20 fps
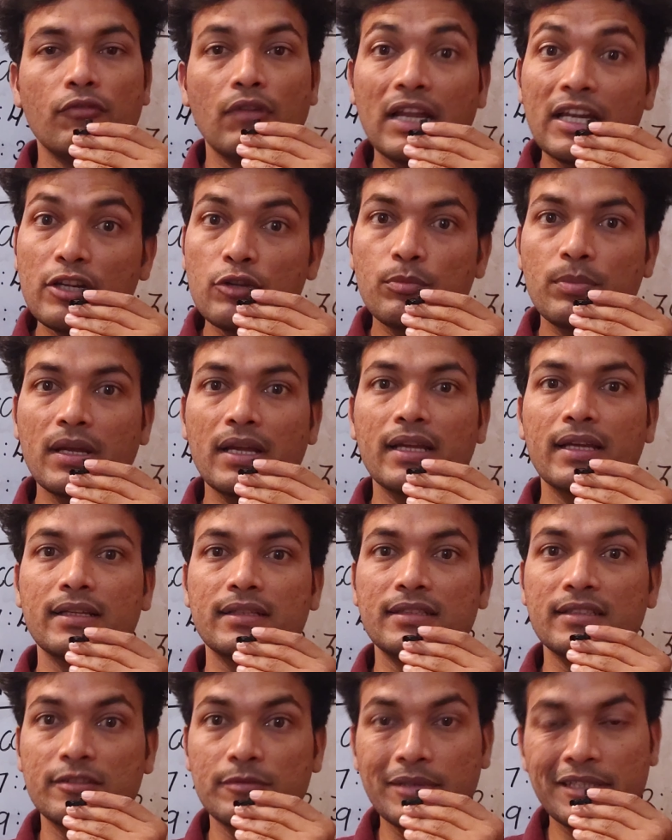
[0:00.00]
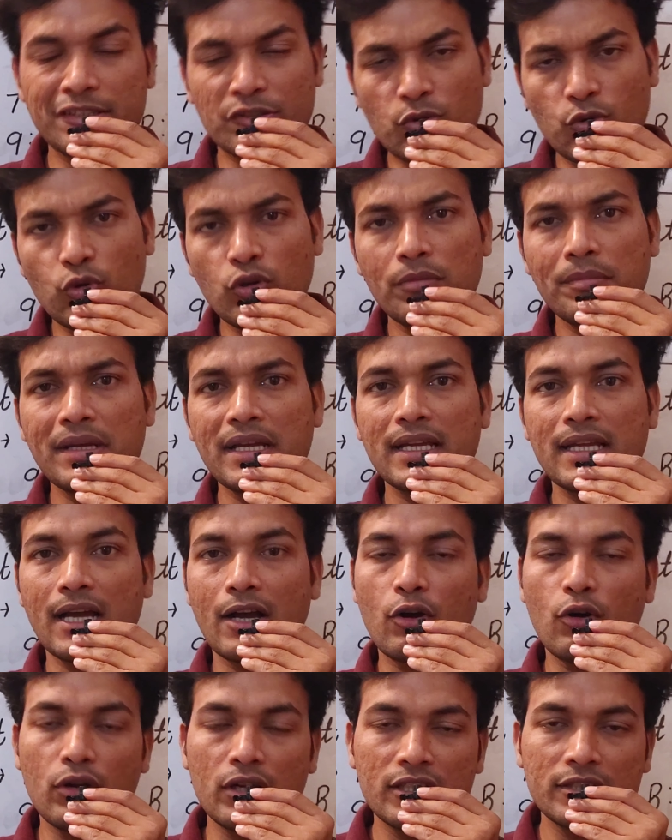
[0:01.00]
वेन्यू पे जिस भी स्कूल में या
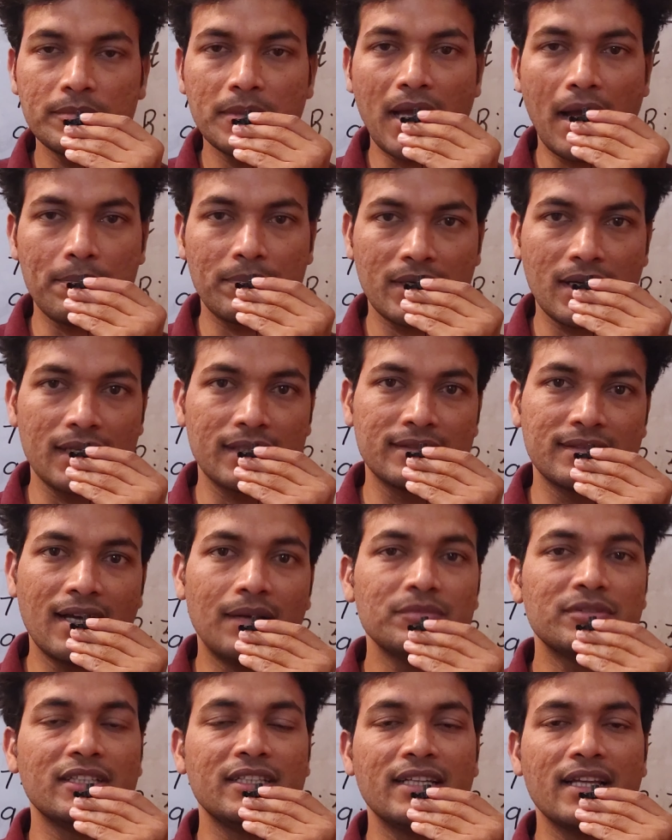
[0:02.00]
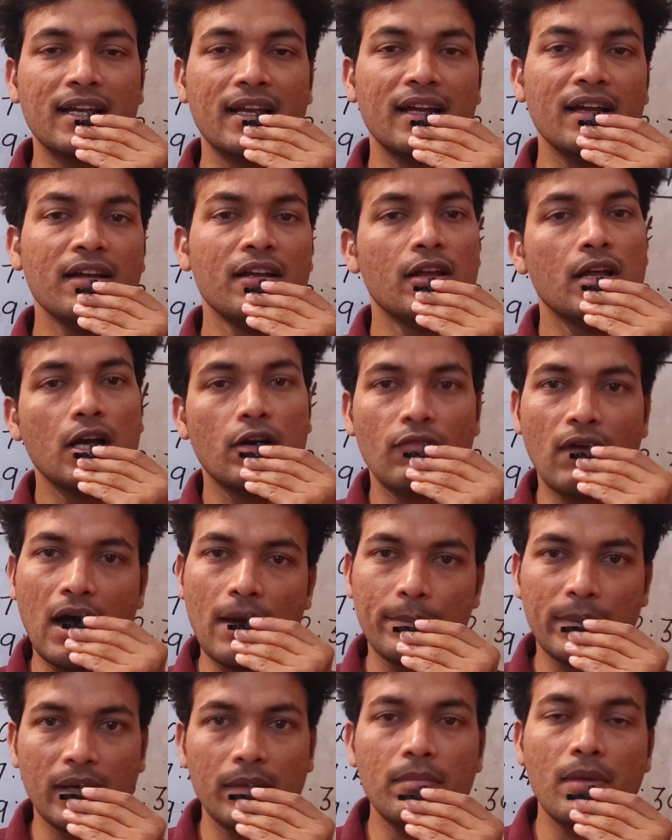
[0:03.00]
कॉलेज में आपका एग्ज़ाम सेंटर है
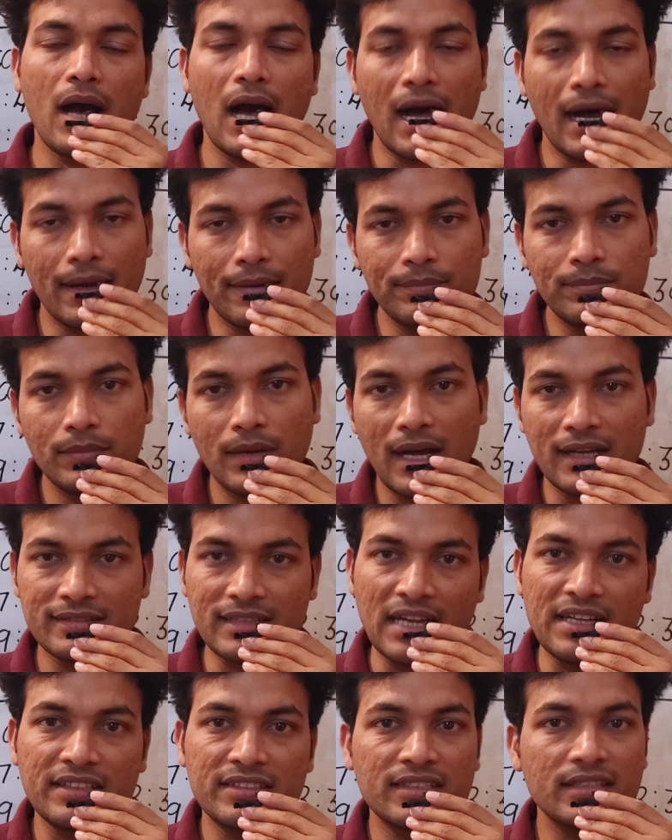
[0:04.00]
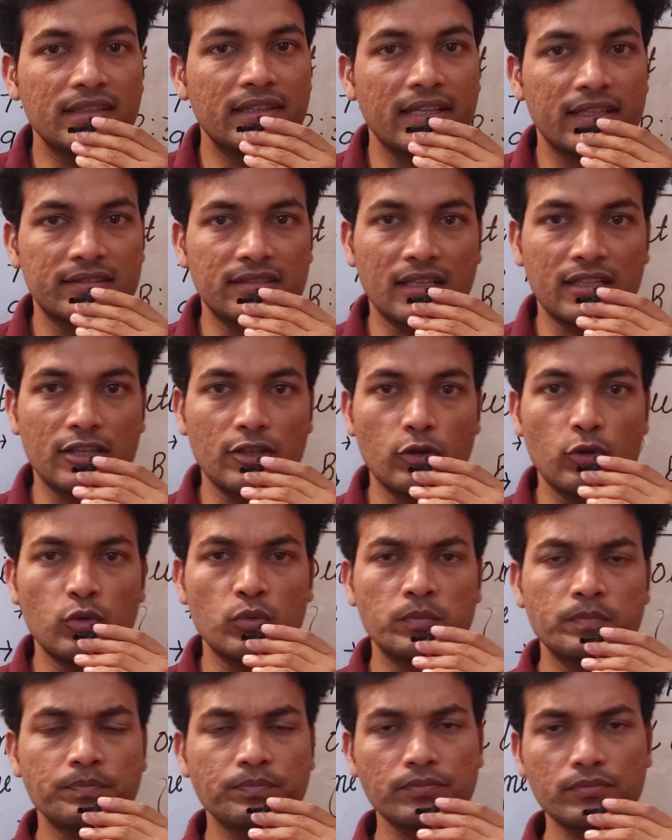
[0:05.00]
वहाँ पे अब आप आसानी से देख सकते
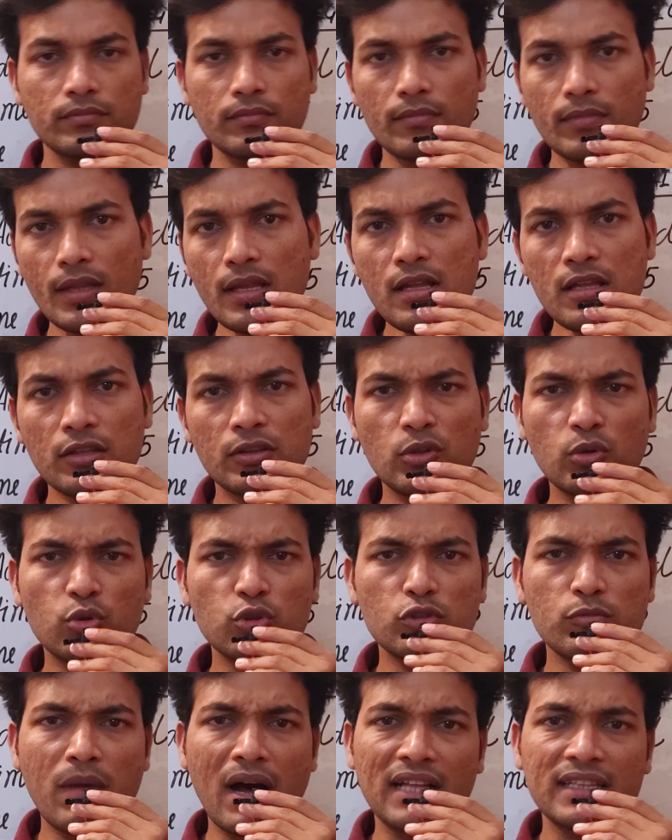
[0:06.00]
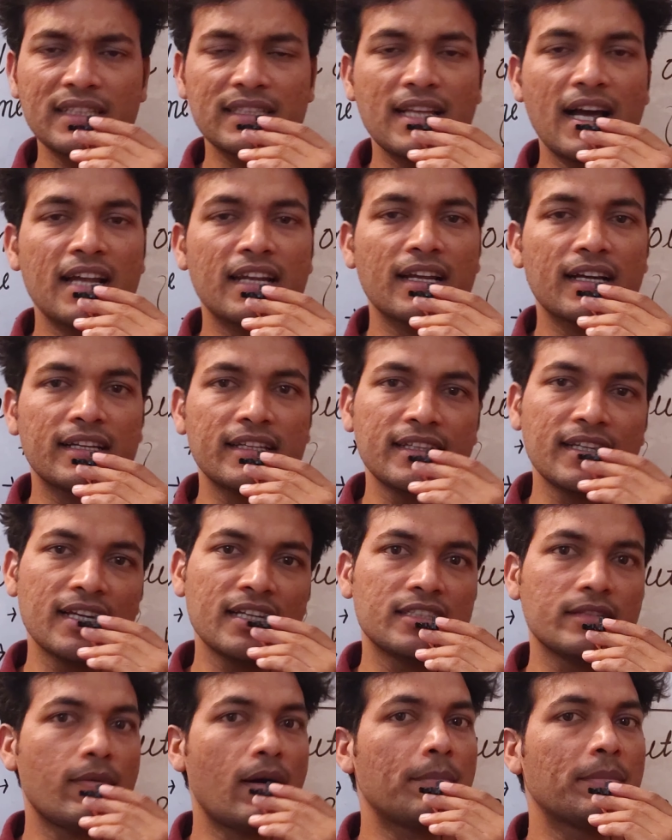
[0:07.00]
हो तो कुछ बातें ध्यान रखनी
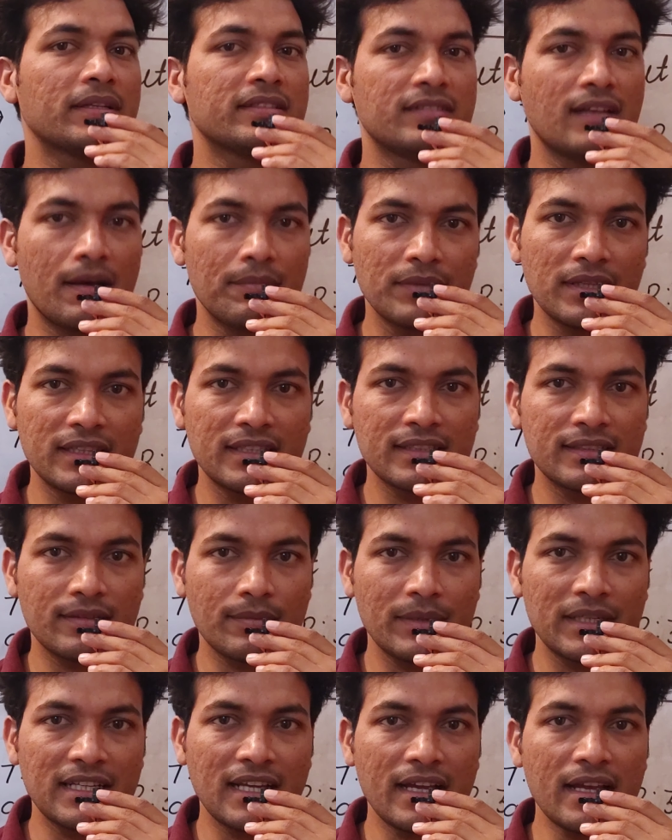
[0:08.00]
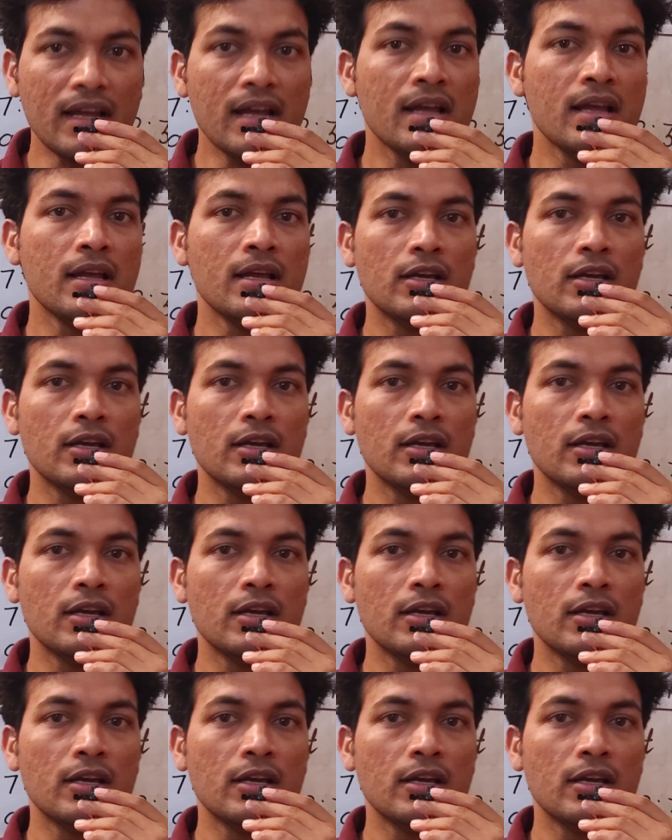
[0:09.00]
है जब आप एग्ज़ाम देते समय जाएँ